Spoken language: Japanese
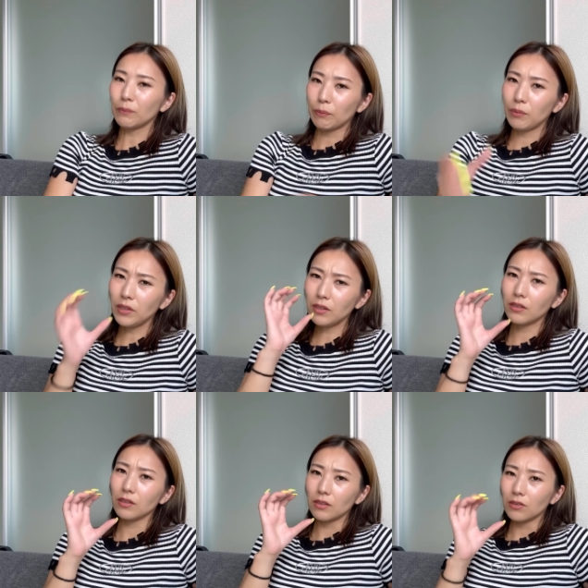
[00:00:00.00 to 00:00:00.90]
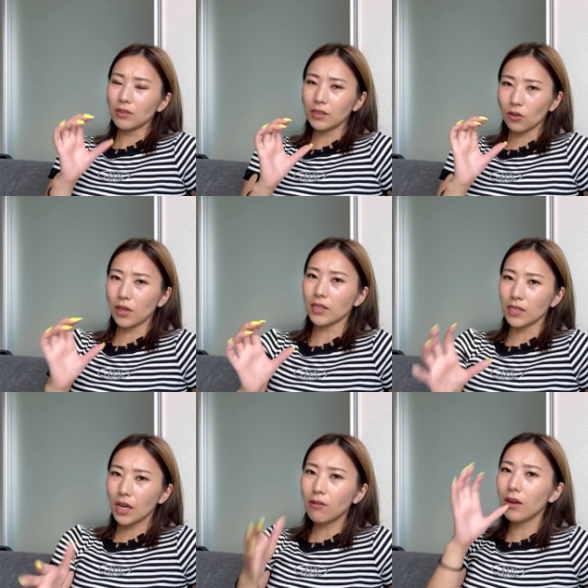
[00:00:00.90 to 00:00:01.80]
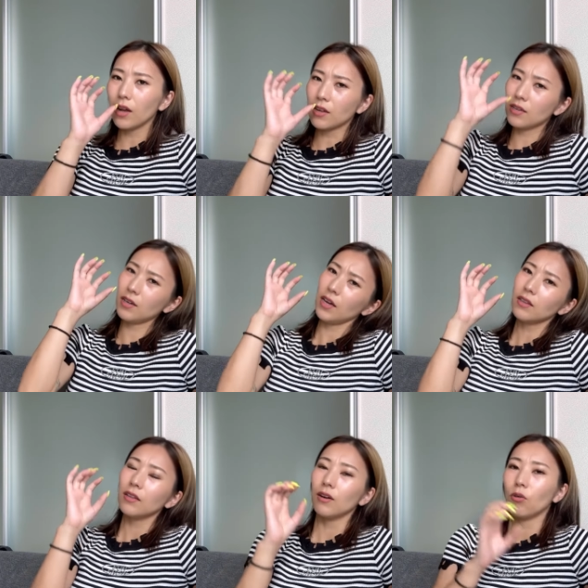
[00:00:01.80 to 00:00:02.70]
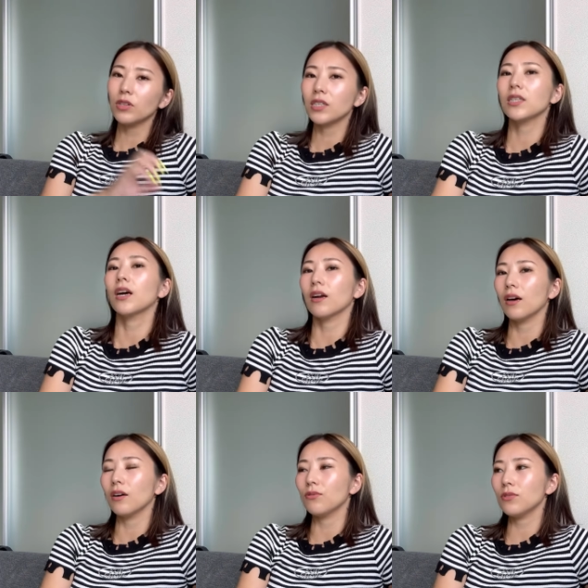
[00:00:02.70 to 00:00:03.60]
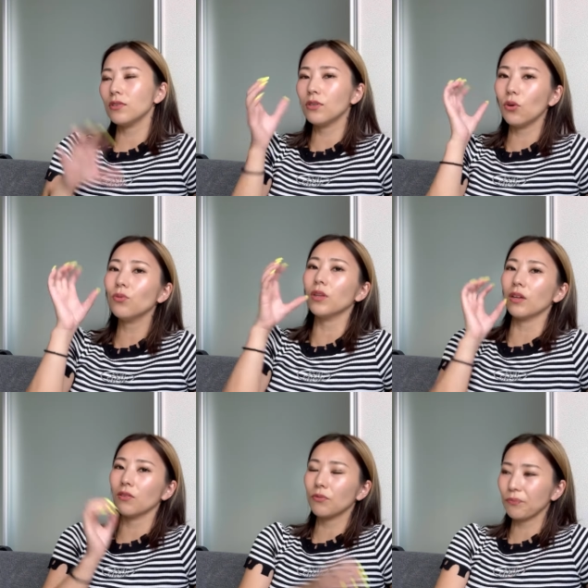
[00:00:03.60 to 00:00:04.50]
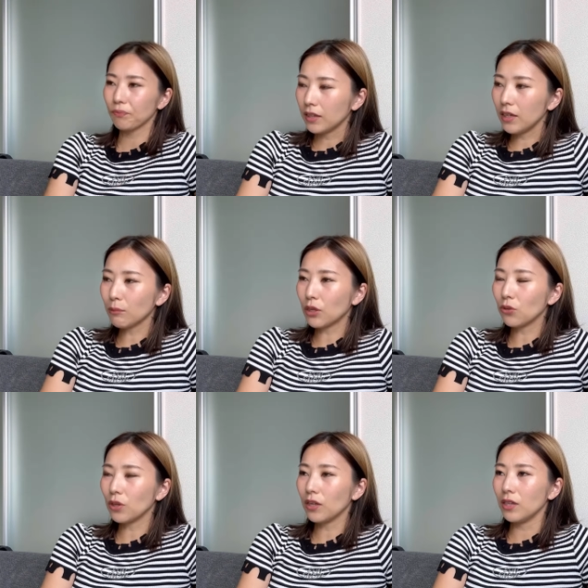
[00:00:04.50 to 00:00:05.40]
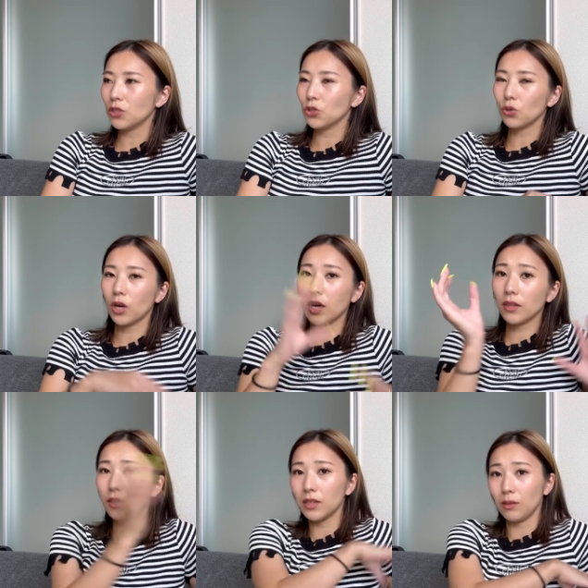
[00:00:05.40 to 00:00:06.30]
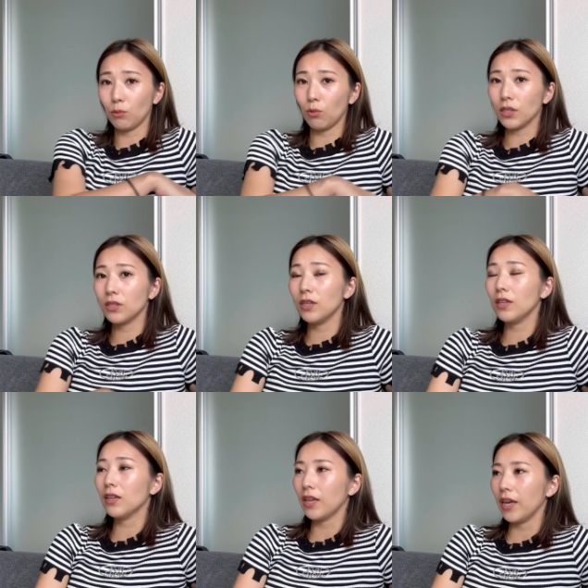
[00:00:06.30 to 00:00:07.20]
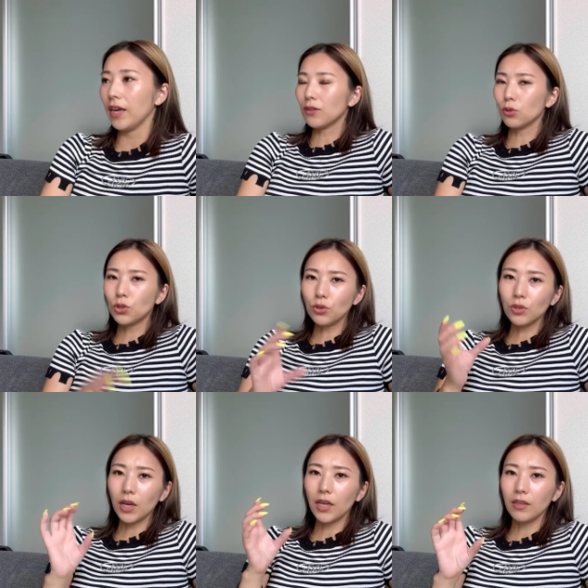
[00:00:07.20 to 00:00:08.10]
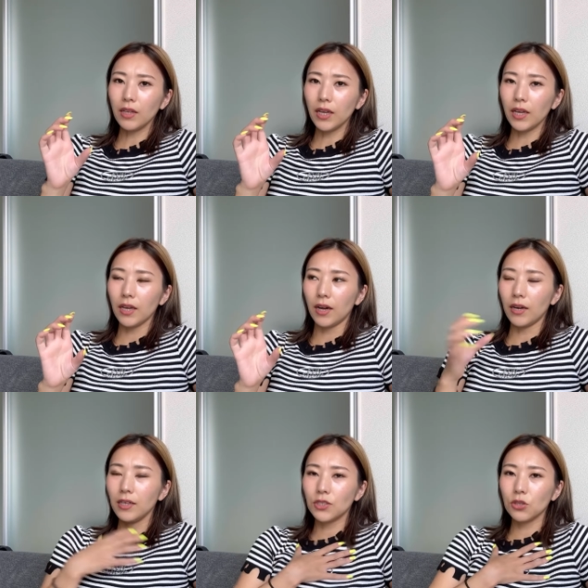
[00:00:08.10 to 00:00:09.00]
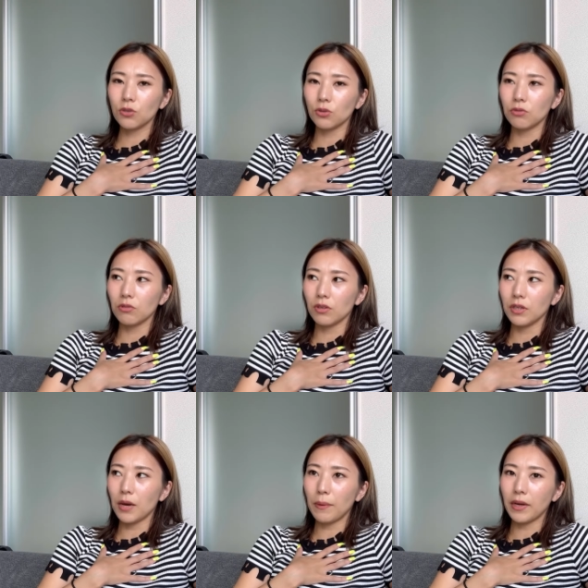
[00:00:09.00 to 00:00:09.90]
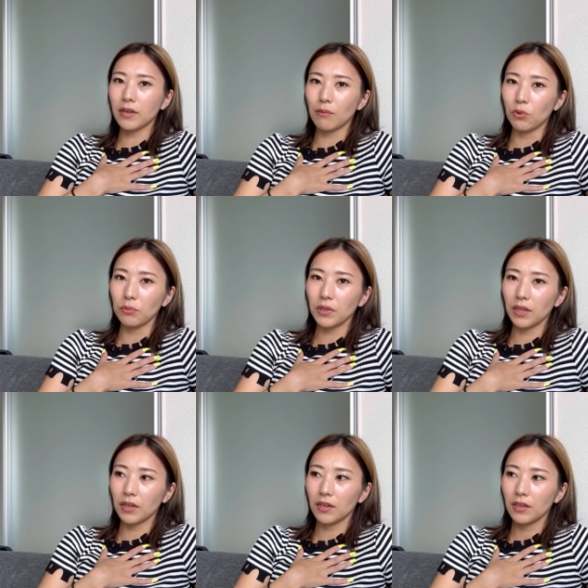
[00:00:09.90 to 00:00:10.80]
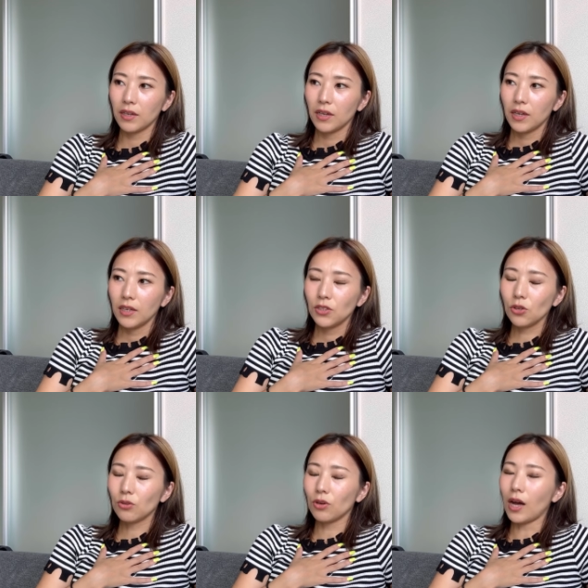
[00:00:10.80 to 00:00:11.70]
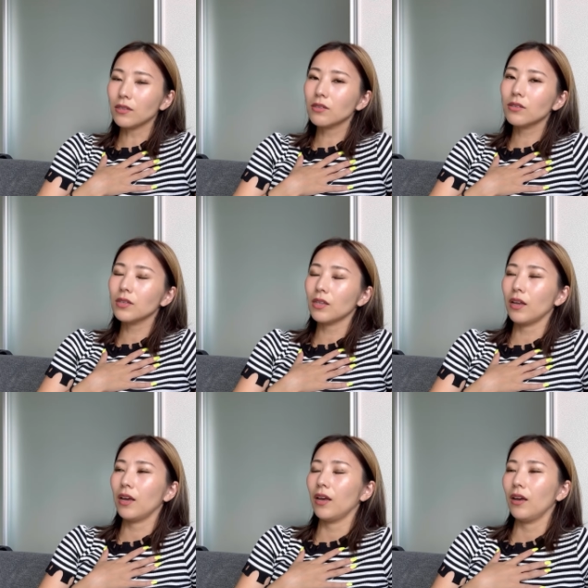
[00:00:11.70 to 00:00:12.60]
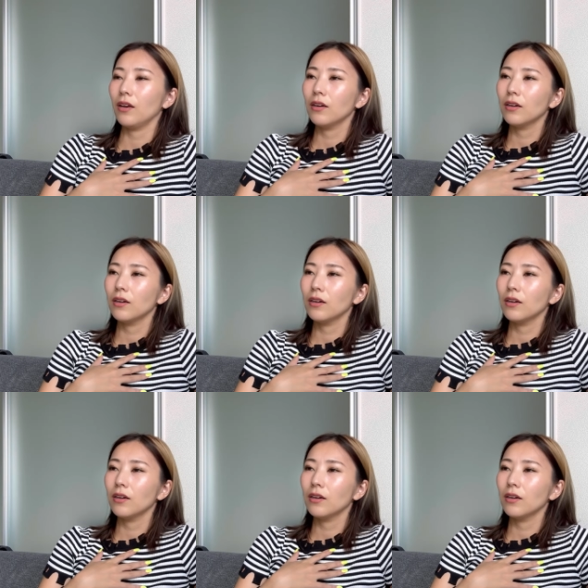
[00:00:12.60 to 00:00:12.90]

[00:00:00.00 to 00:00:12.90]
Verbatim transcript: ぱビールとかさサワーがクワって美味しいから普通に飲んでたので、まあ、去年熱中症かかったっていうのも忘れてて途中らへんであれちょっとやばいかもみたいなちょっと暑すぎて